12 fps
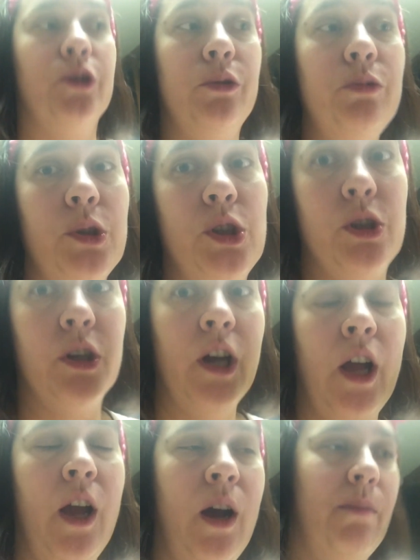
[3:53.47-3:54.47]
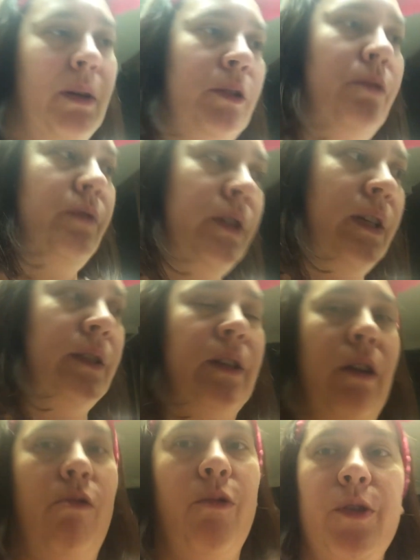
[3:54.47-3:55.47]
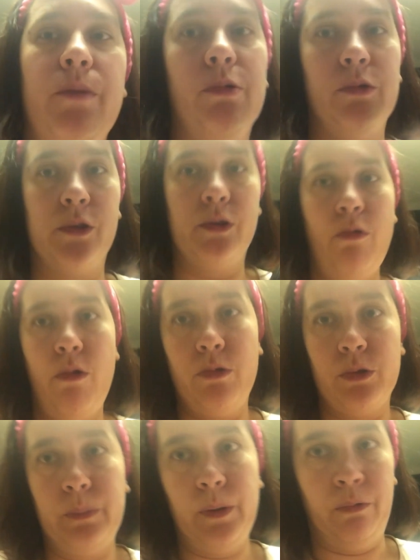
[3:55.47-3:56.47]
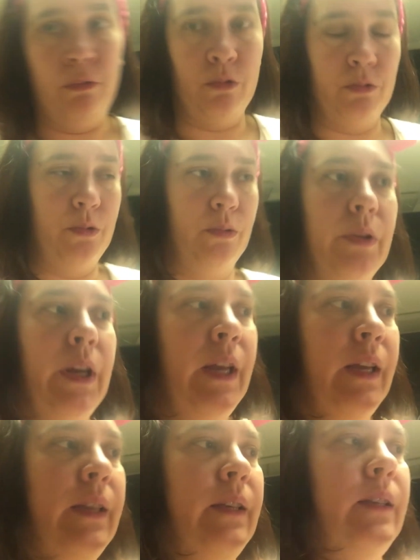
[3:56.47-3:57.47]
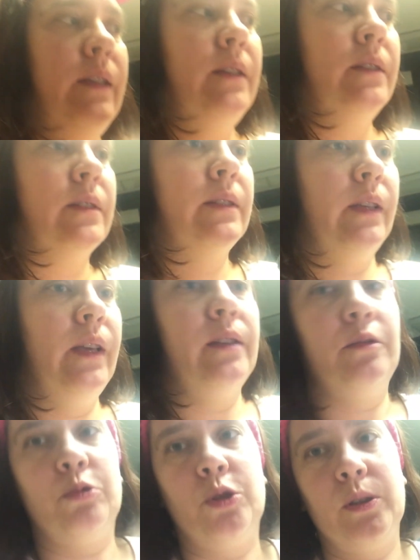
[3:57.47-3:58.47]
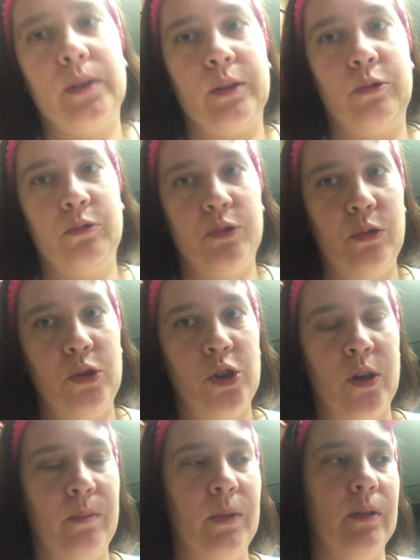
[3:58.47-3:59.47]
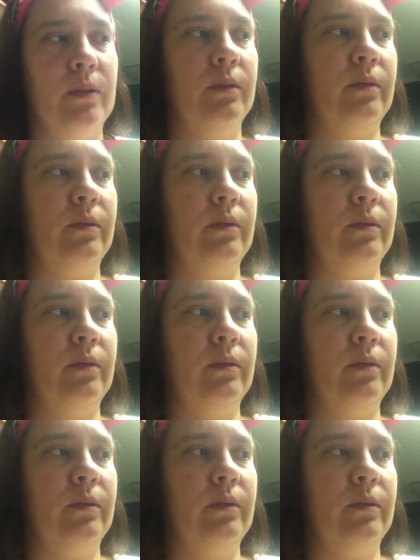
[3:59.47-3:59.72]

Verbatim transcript: Лучше потом взять какой-нибудь соус по вкусу и съесть уже с кусочками